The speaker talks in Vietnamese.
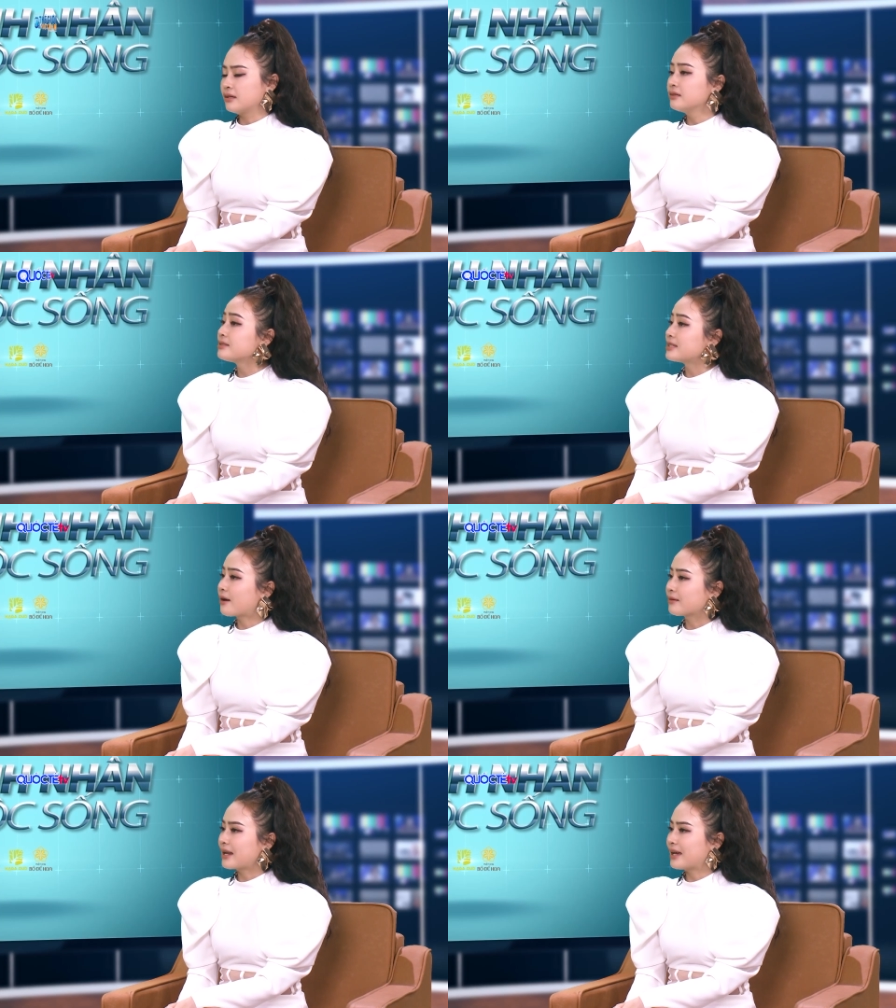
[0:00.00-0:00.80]
lựa
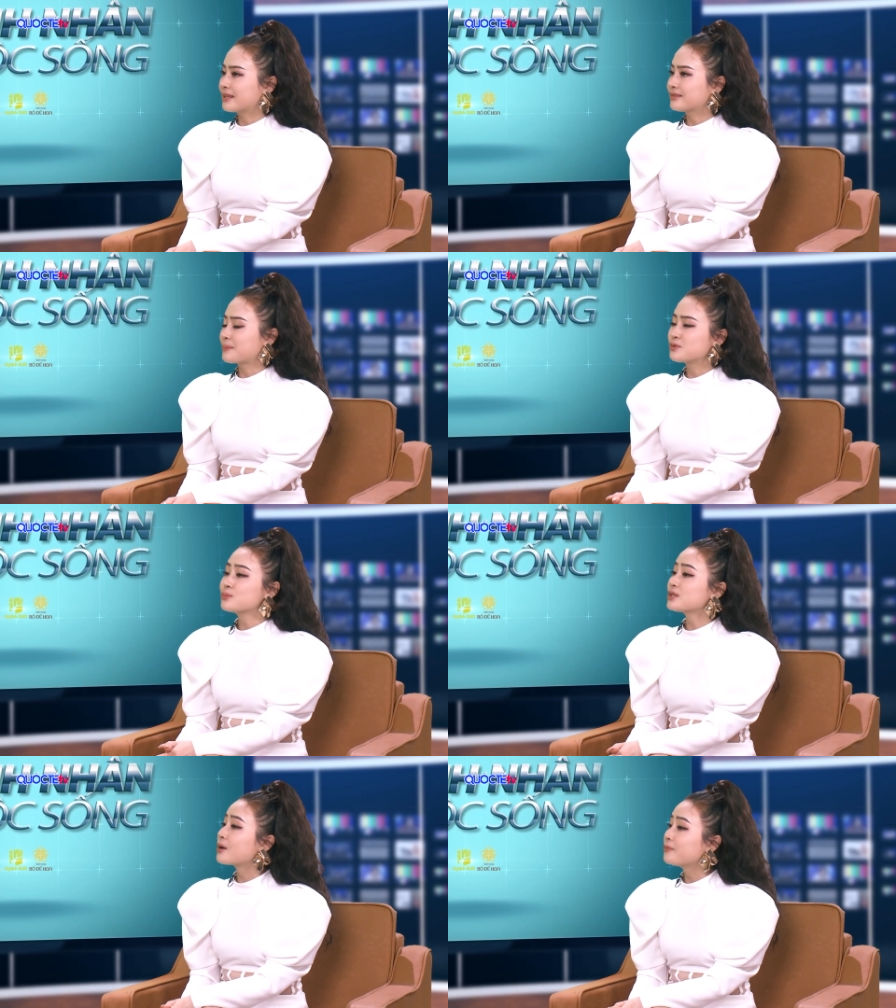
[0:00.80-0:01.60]
chọn là tập trung
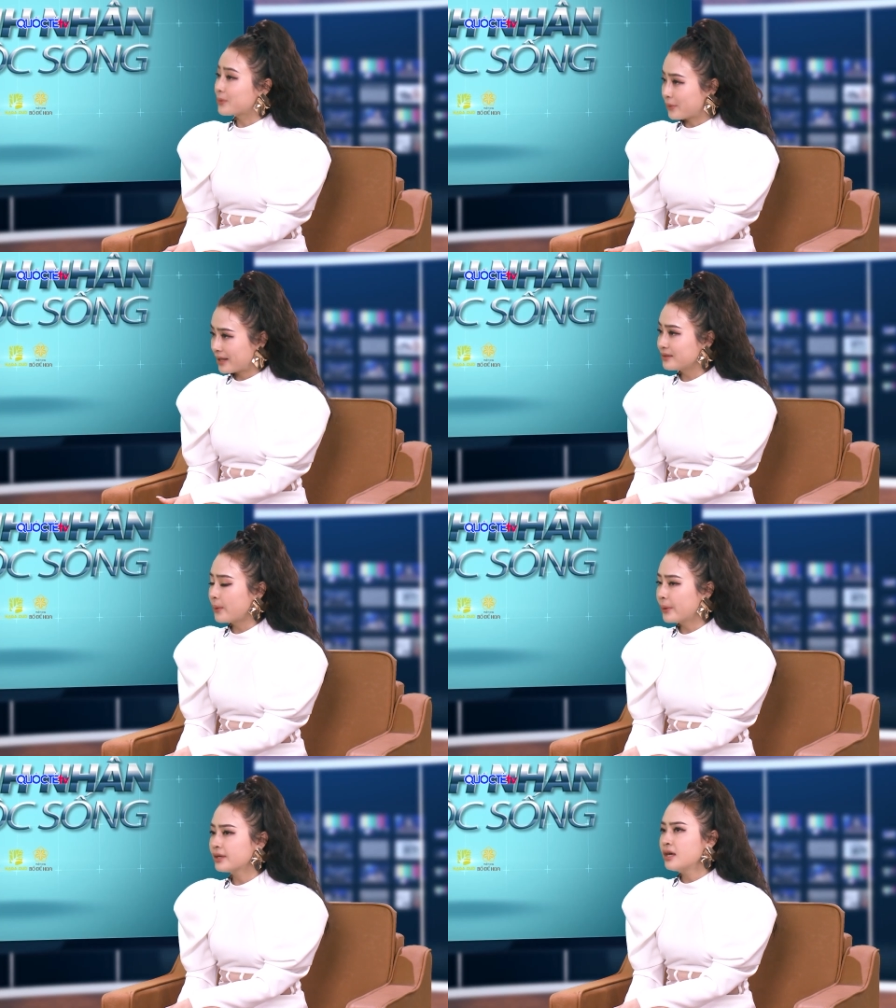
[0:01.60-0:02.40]
cho công việc của anh
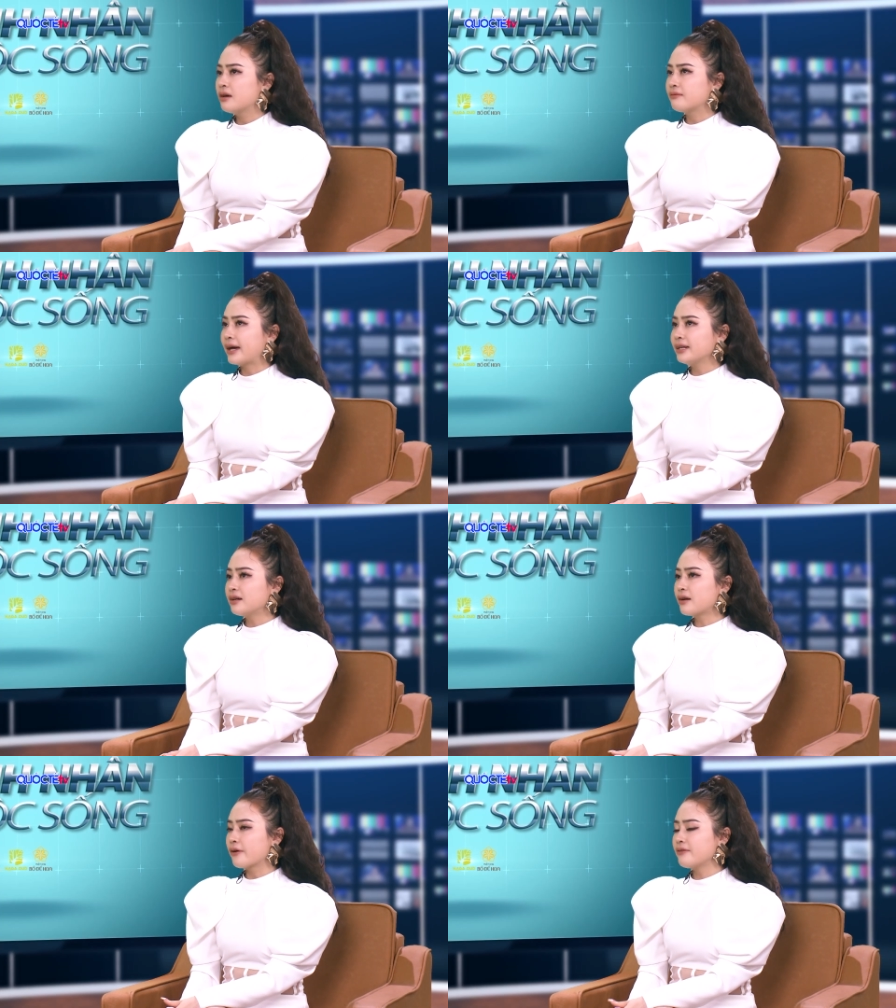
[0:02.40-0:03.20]
thôi. Và anh có
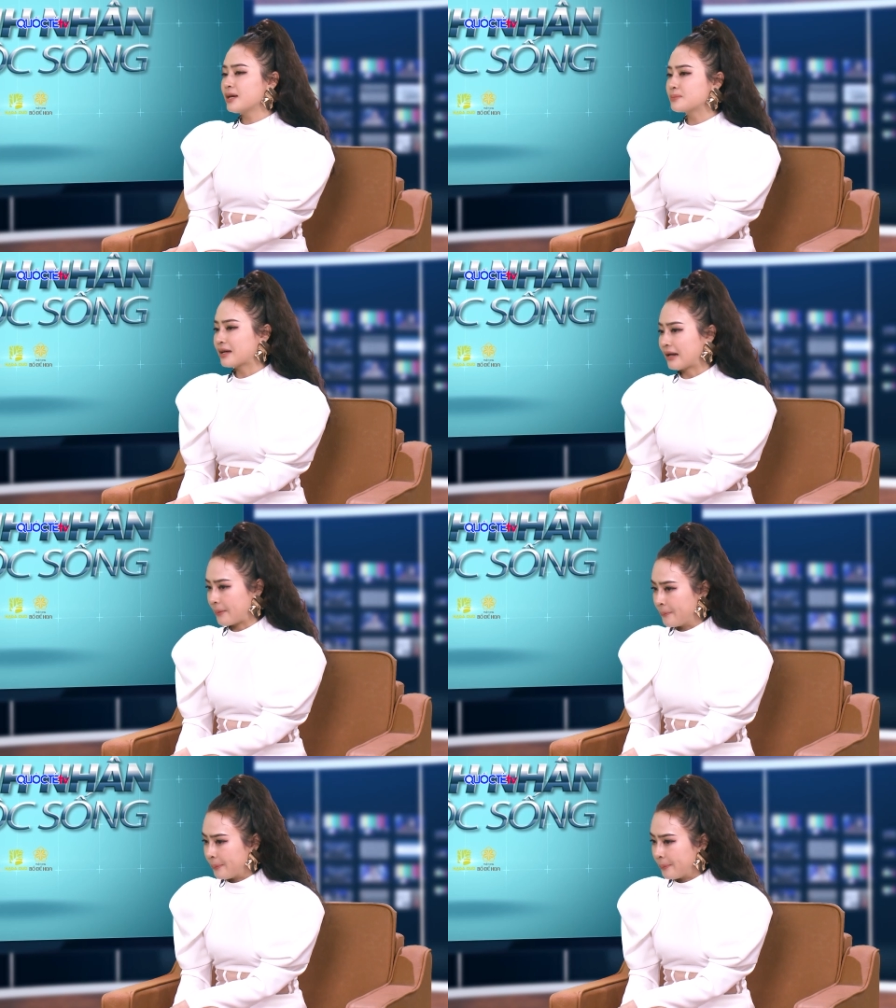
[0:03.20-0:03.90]
nói với em rằng là